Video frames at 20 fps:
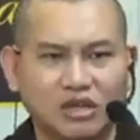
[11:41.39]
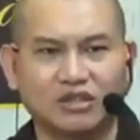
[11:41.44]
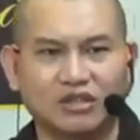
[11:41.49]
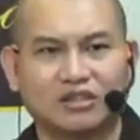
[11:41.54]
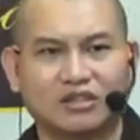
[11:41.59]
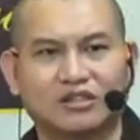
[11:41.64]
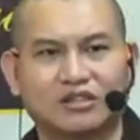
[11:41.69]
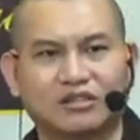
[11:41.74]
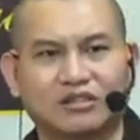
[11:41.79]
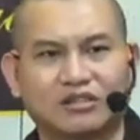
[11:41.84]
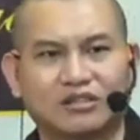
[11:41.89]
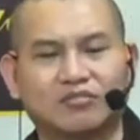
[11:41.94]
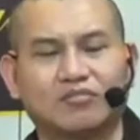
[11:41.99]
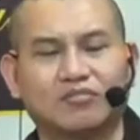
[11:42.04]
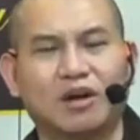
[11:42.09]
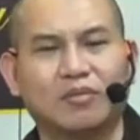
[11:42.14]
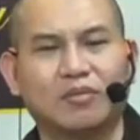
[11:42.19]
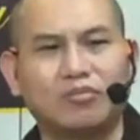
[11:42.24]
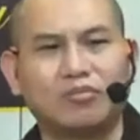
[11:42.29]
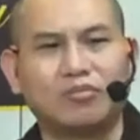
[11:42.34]
mà
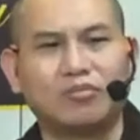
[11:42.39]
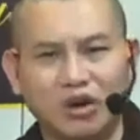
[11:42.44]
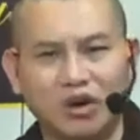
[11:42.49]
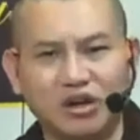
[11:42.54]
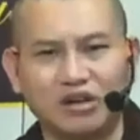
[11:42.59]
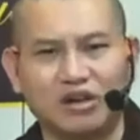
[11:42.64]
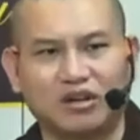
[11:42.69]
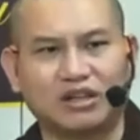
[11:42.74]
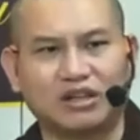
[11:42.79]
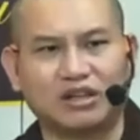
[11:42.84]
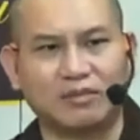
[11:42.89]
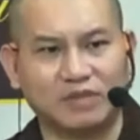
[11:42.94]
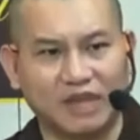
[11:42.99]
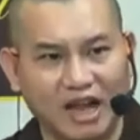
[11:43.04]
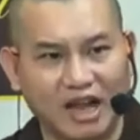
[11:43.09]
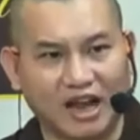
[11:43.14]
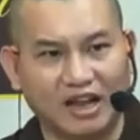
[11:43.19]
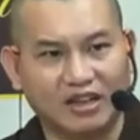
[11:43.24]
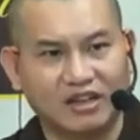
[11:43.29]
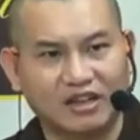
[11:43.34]
muốn còn tham gia
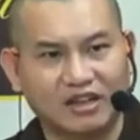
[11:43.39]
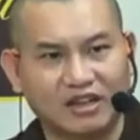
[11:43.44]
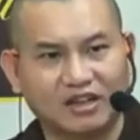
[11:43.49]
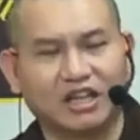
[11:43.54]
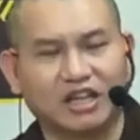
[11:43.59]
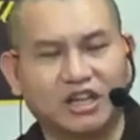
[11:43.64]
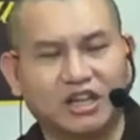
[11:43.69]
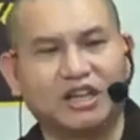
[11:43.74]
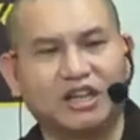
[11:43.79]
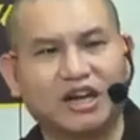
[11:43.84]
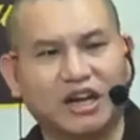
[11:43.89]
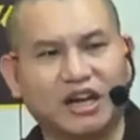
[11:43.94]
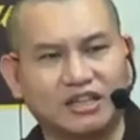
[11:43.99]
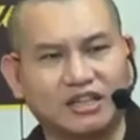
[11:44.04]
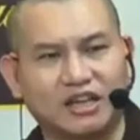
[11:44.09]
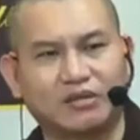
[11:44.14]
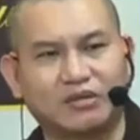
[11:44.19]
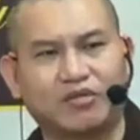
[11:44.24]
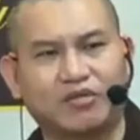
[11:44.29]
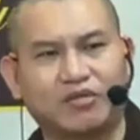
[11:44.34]
thì cái gì cũng phải